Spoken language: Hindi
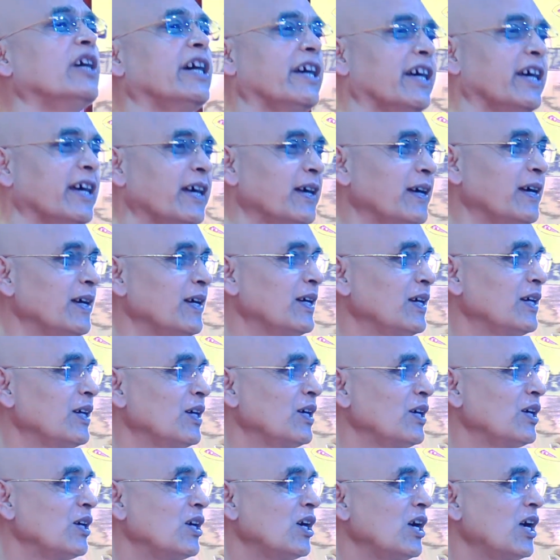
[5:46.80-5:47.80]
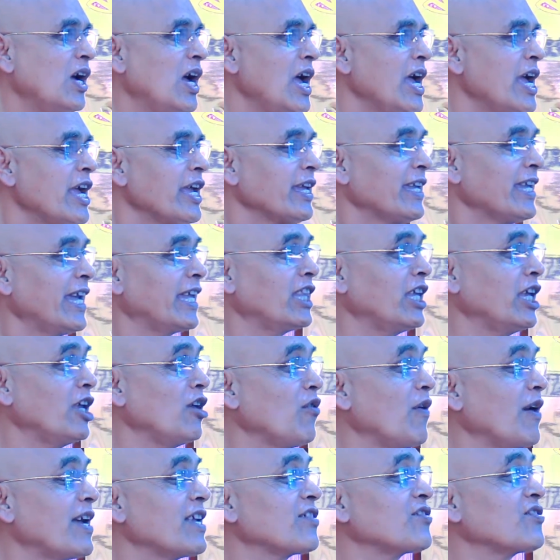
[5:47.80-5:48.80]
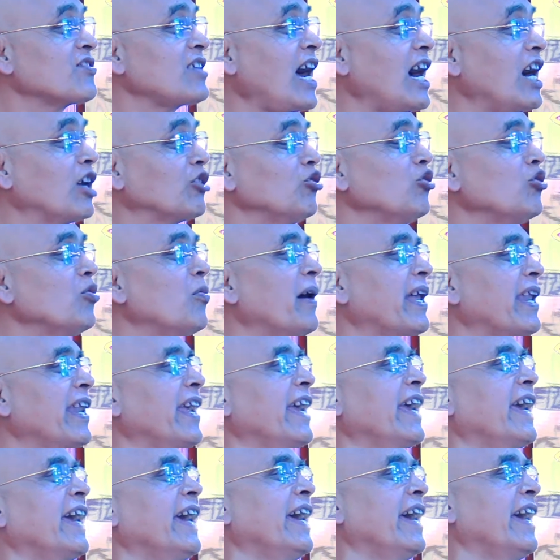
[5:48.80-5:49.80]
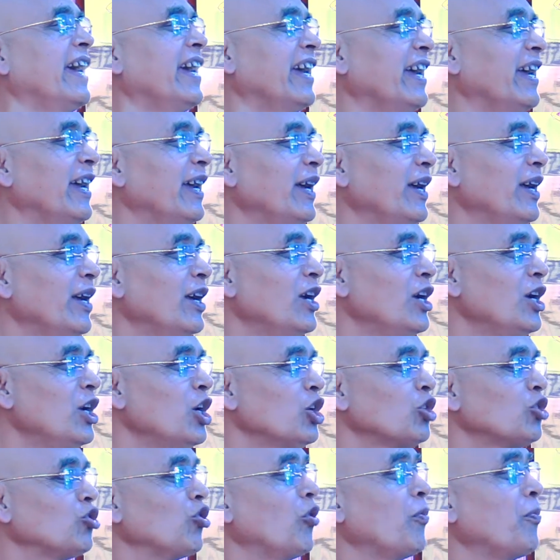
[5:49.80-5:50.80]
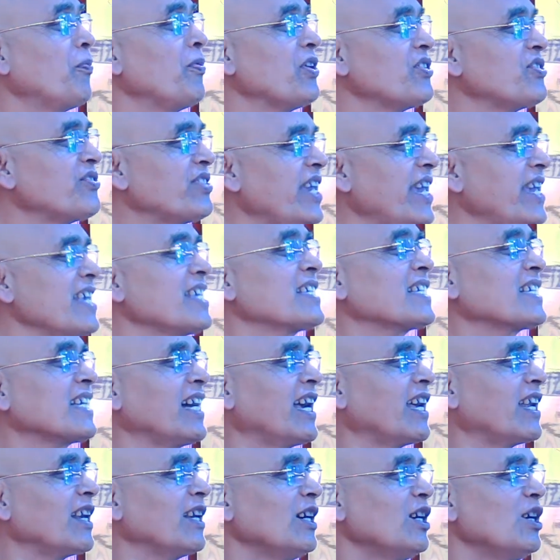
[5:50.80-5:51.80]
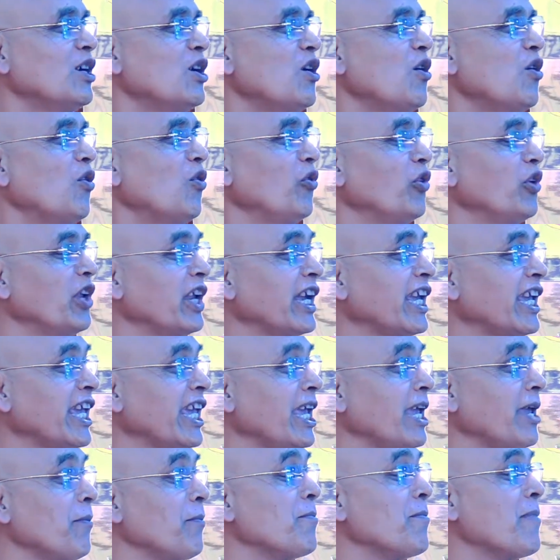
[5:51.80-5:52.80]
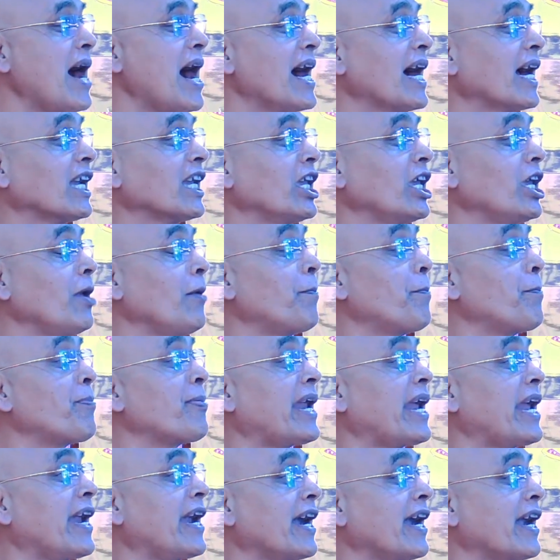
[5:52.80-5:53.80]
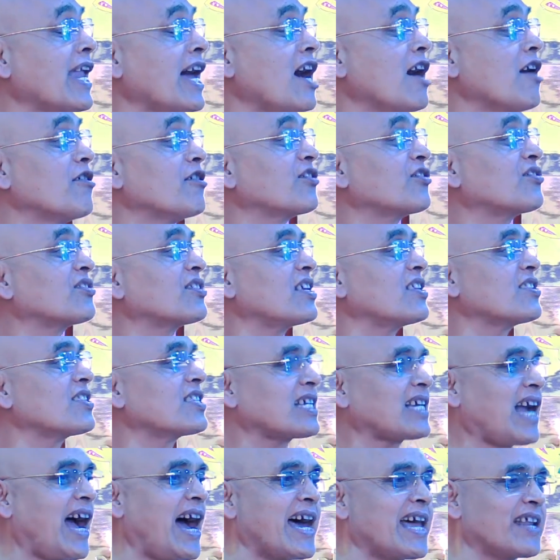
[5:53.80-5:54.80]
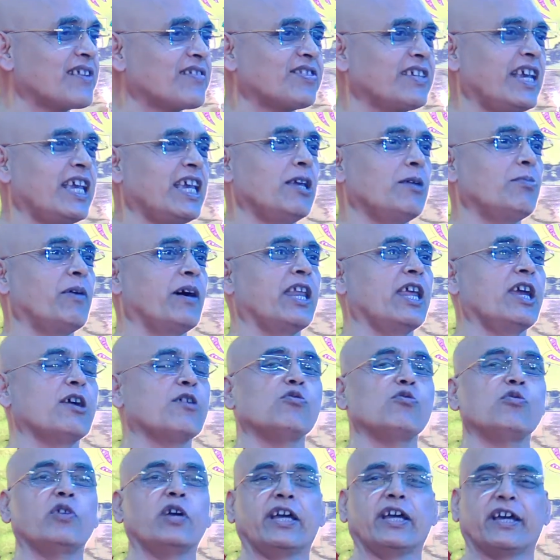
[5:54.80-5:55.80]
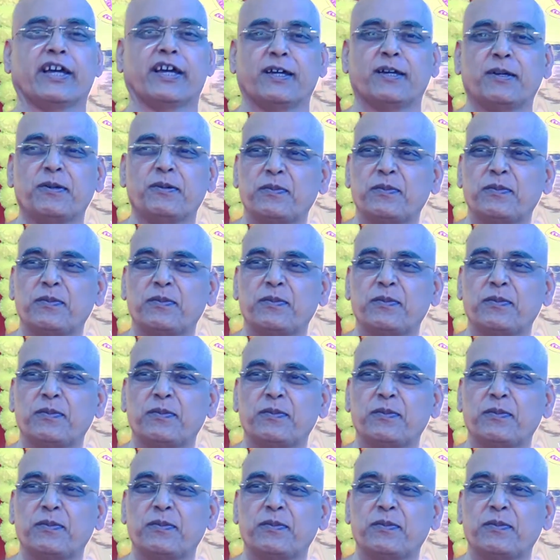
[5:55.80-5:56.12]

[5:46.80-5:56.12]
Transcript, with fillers: हैं यदि वह साधु बने हैं तो विशेषकर उनकी मां की प्रेरणा और संस्कार से ही बने हुए हैं